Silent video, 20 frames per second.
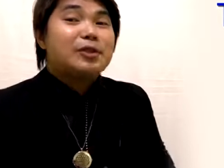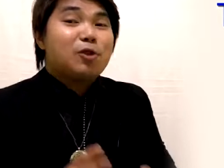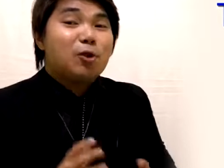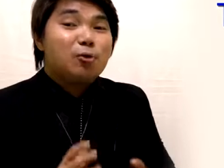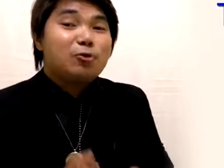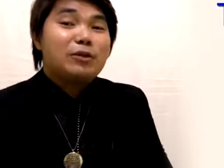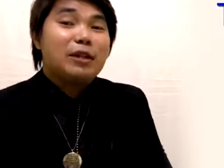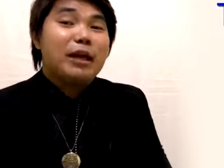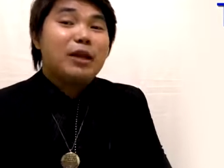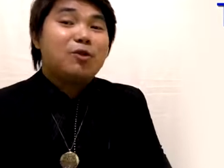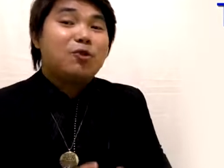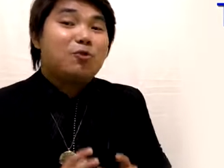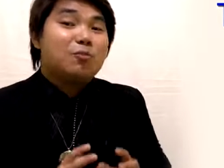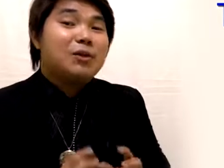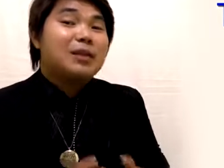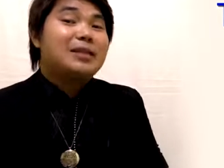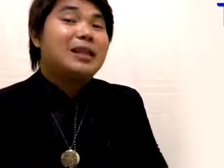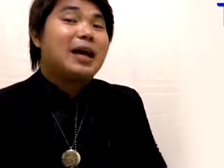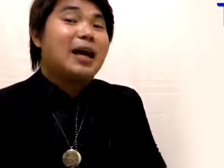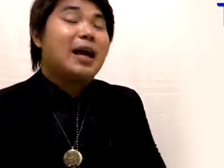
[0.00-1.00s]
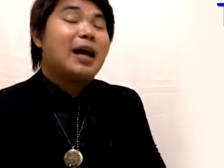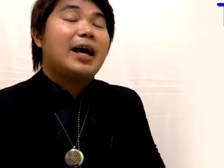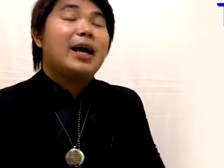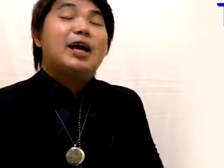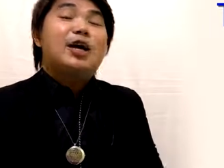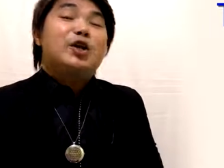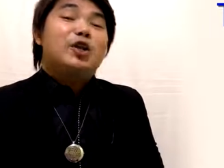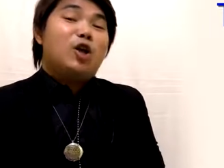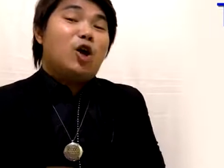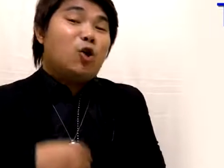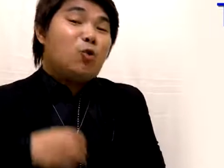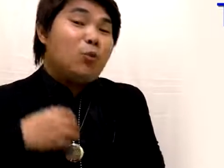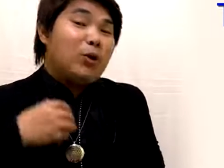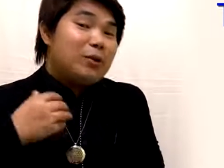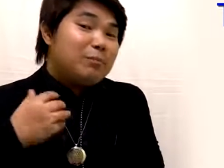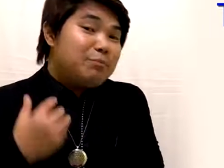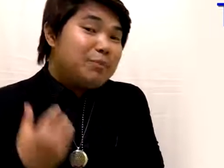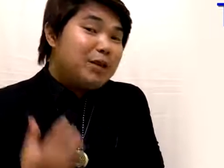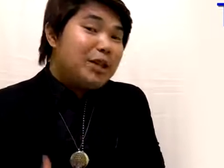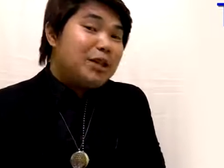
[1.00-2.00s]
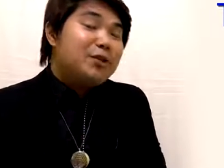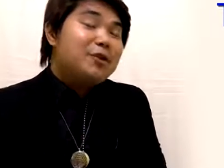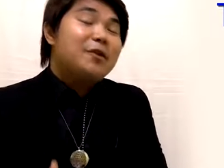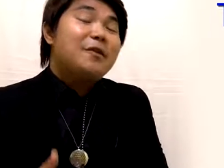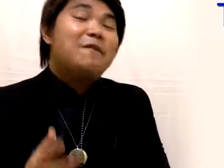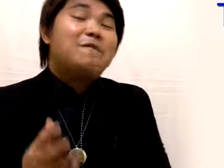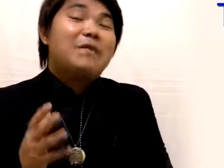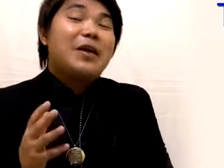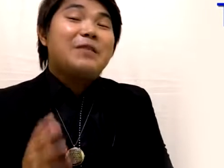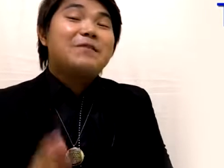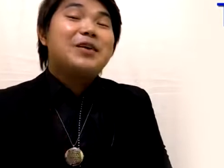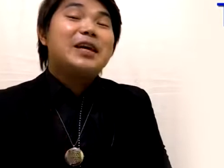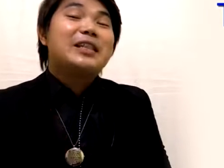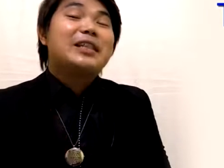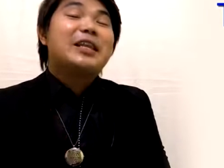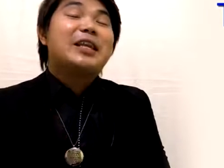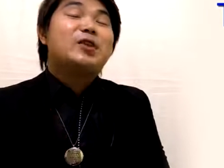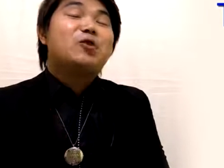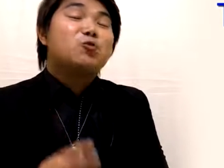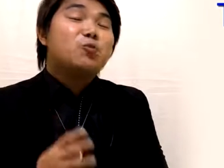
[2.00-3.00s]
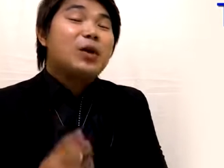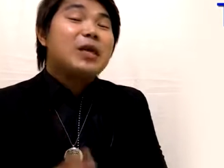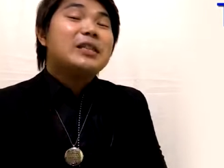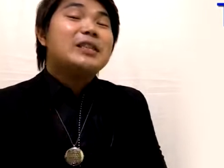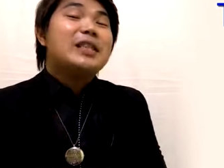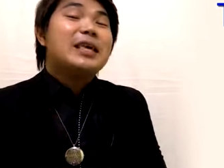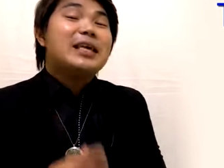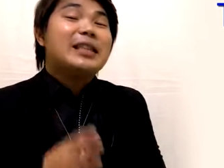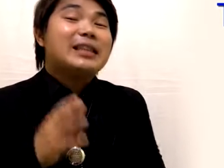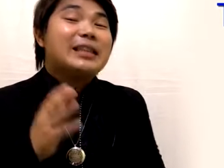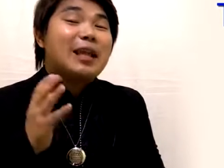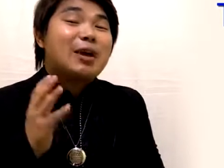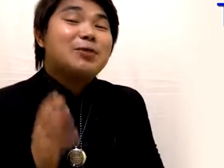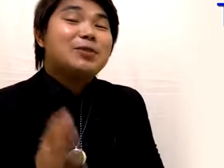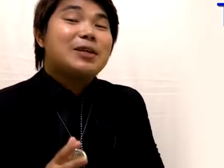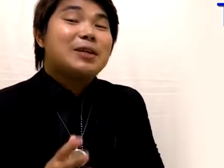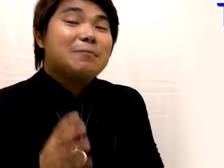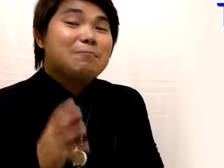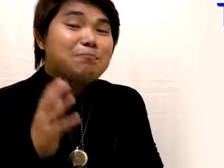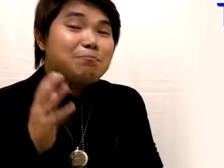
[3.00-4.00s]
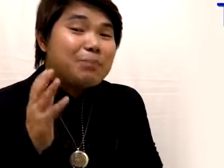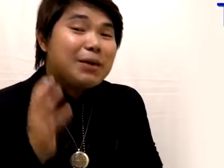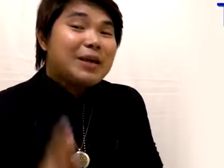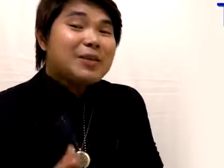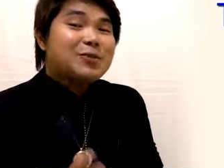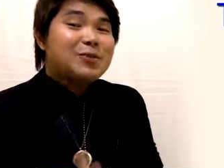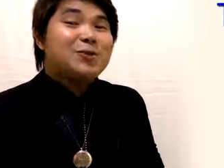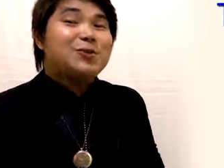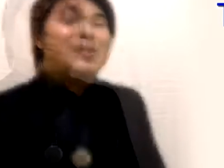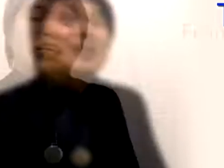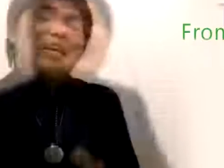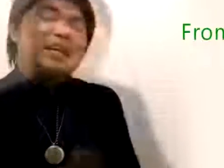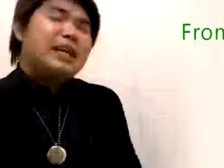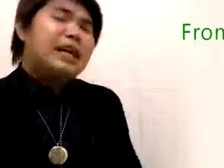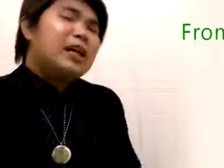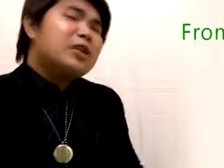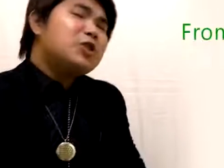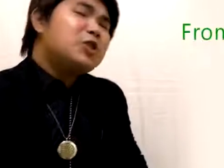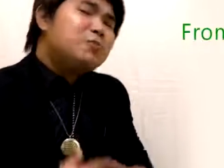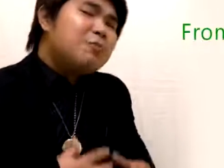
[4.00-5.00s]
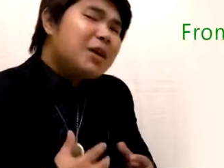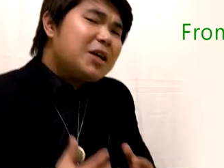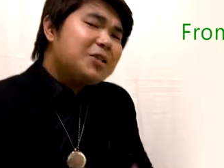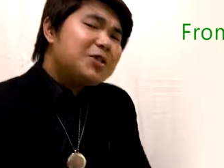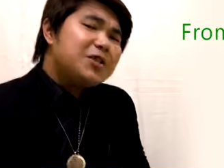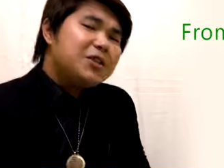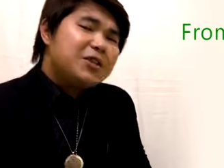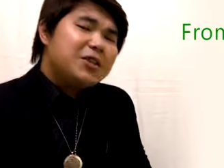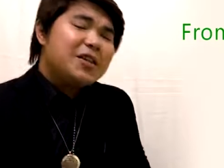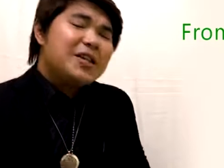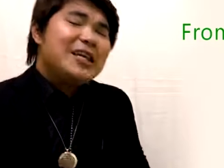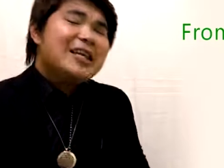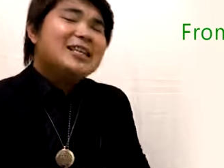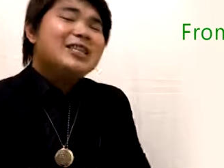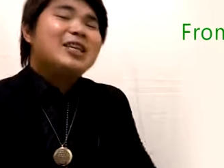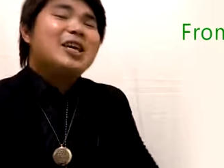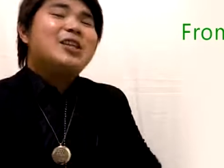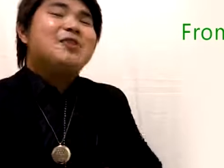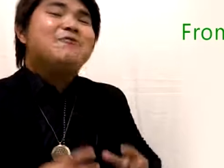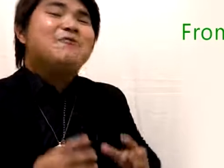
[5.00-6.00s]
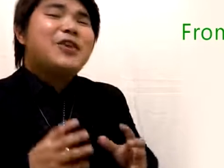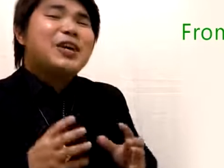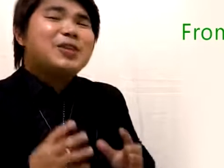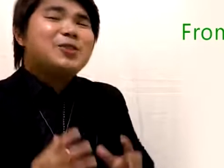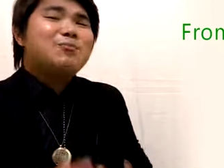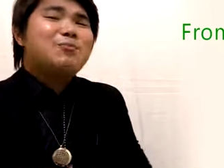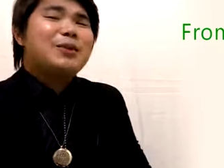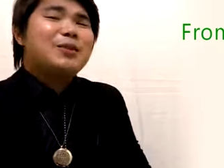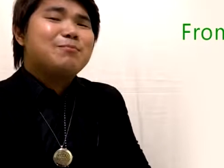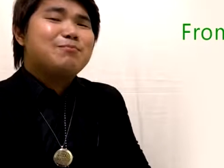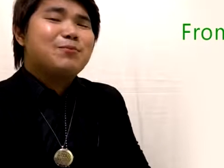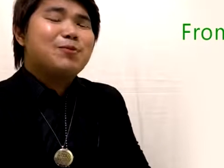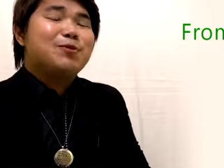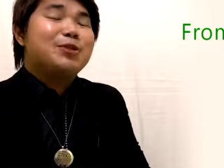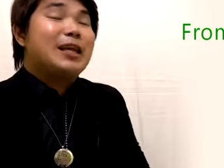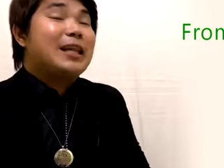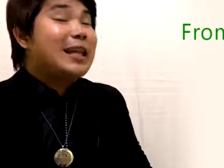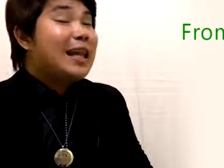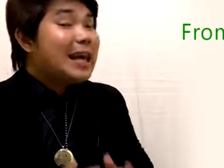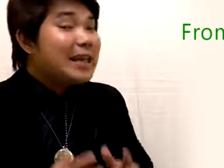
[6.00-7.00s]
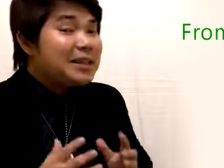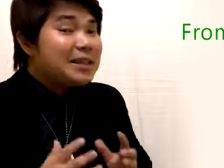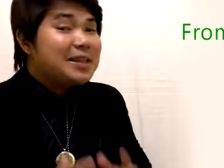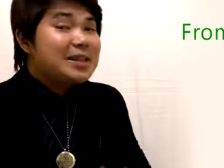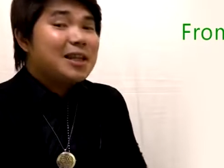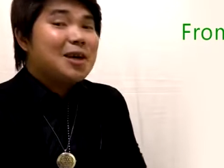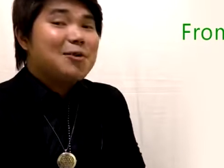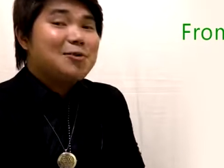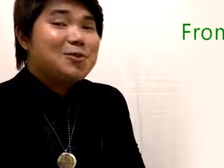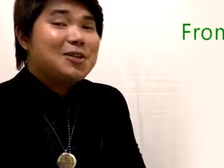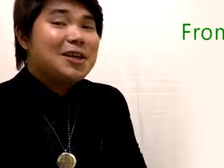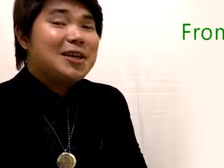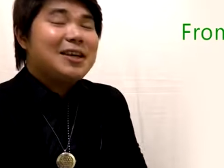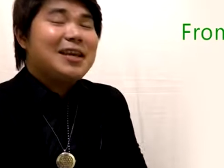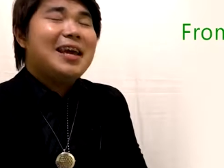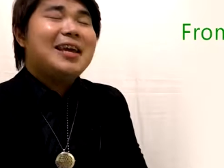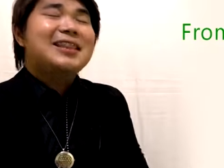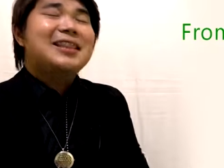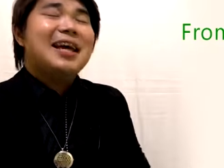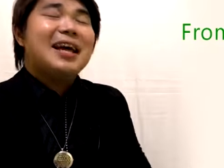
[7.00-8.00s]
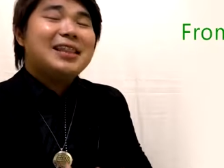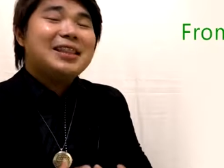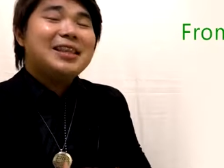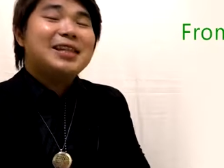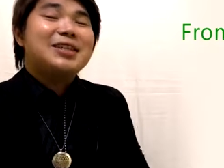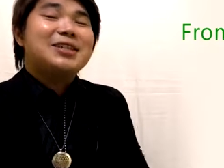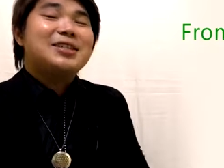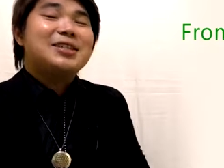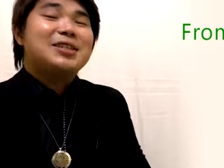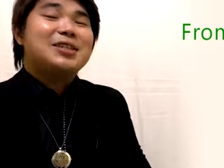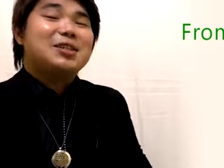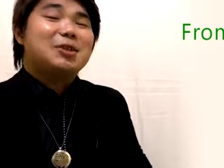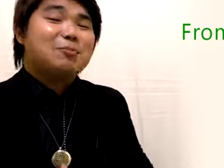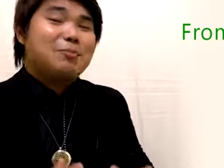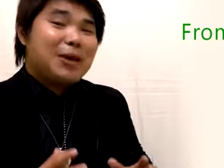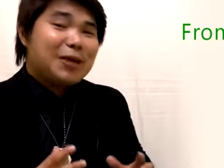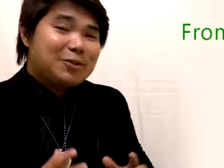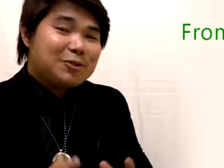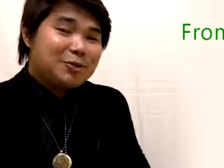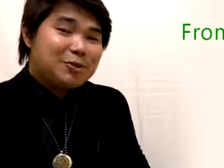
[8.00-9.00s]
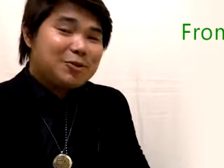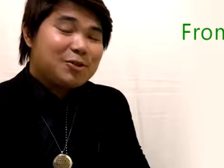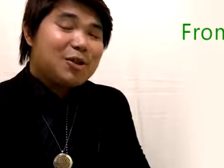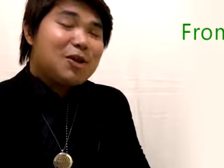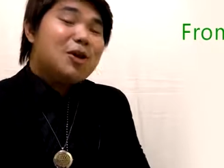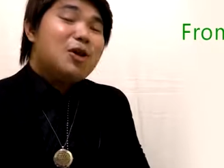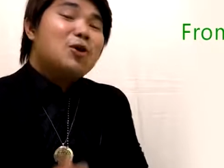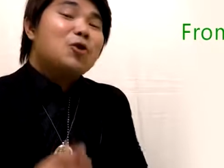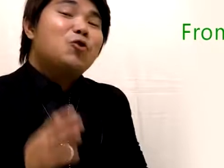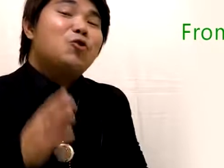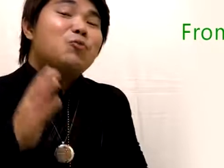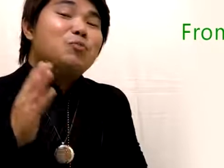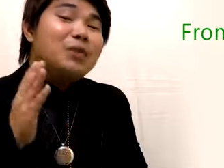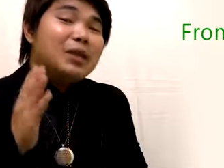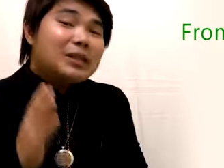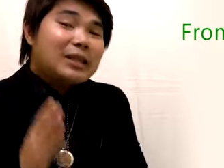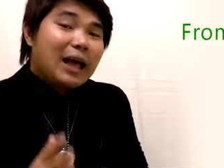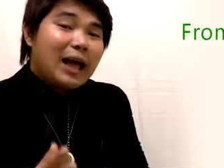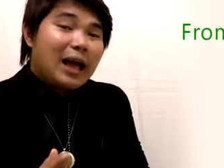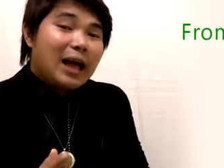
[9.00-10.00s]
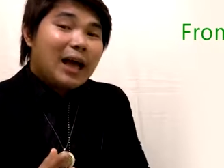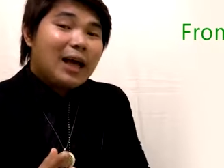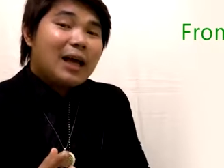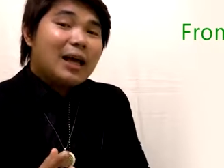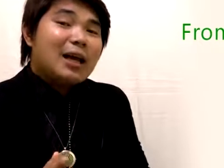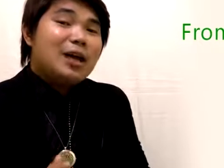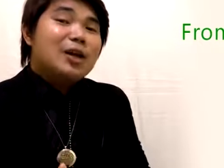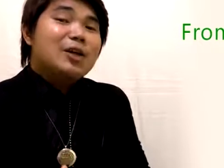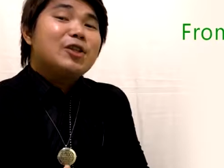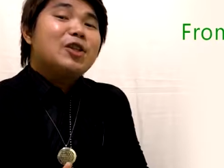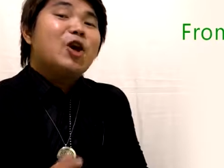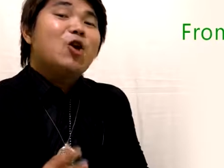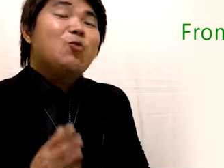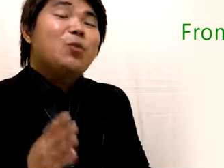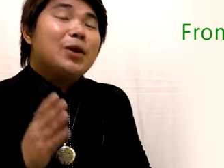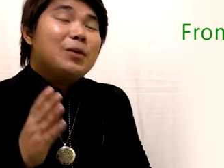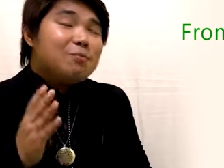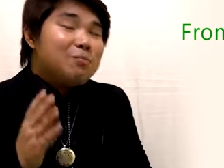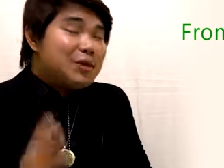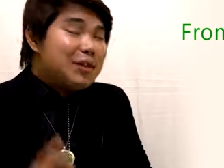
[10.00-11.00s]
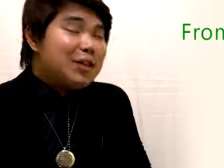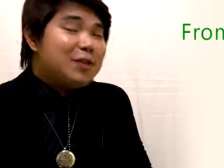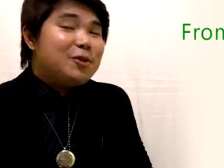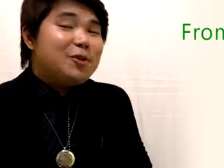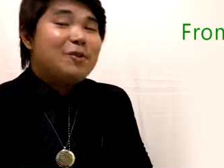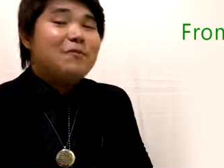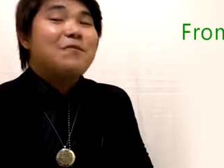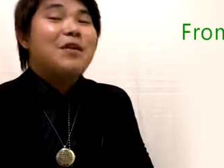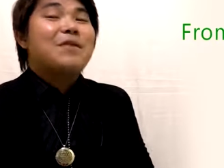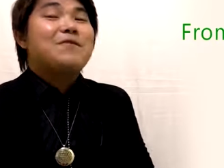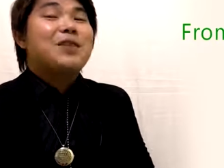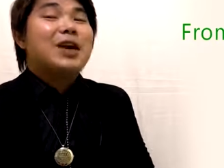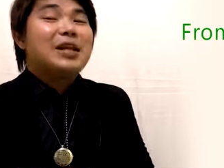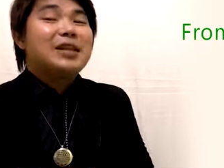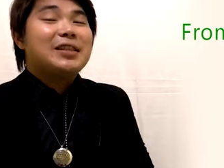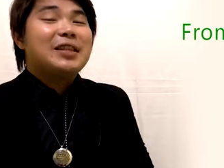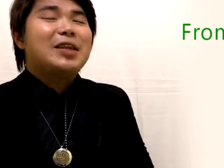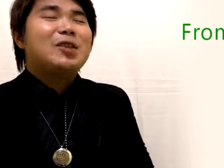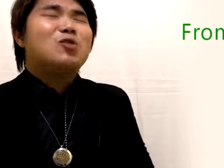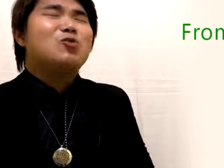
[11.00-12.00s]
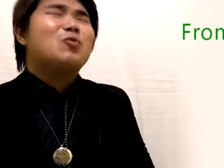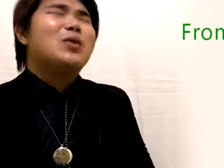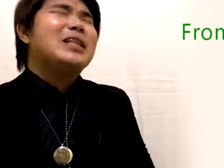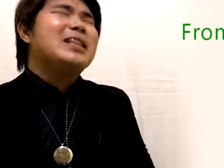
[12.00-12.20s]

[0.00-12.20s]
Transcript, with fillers: total kumita ka ng 1,528,000 pesos. Guys, imagine, sa investment mo na 90,860 pesos, kumita ka ng 1,528,000